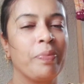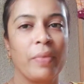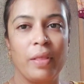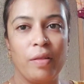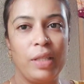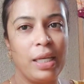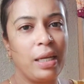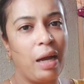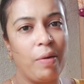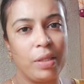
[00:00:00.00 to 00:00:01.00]
তো দেখি
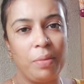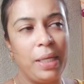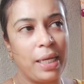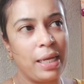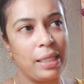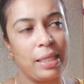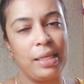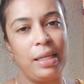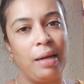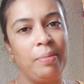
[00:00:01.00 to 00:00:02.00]
খাওয়া দাওয়া মেয়েকে খেতে দিয়ে
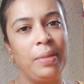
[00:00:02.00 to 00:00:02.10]
দিলাম